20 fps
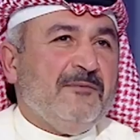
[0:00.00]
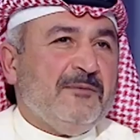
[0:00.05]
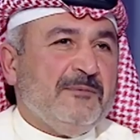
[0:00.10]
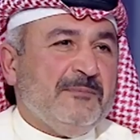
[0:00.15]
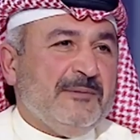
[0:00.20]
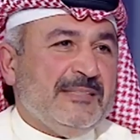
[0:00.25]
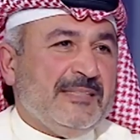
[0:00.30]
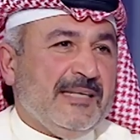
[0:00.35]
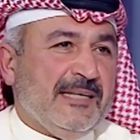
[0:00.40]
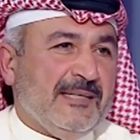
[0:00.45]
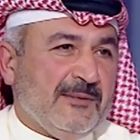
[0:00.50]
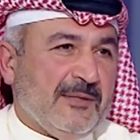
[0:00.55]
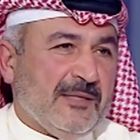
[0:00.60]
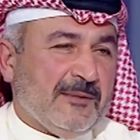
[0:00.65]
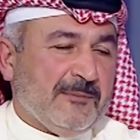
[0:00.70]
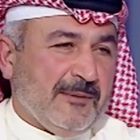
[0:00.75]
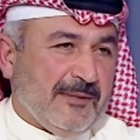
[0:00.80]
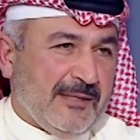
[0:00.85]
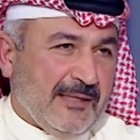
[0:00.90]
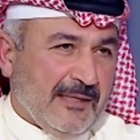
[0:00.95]

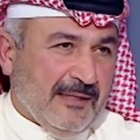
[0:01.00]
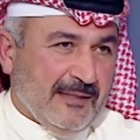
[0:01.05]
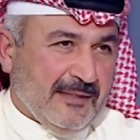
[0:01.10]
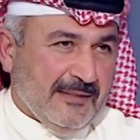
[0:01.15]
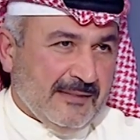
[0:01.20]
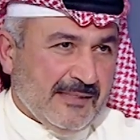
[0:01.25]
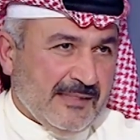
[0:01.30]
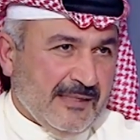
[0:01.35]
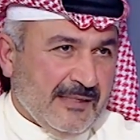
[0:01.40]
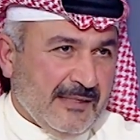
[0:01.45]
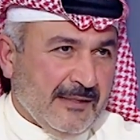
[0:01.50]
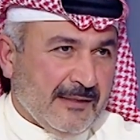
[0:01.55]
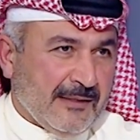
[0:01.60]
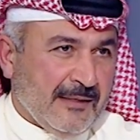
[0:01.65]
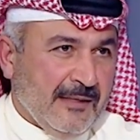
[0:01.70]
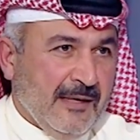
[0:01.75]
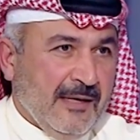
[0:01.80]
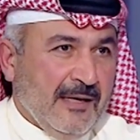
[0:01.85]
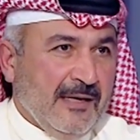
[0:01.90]
1234 سرير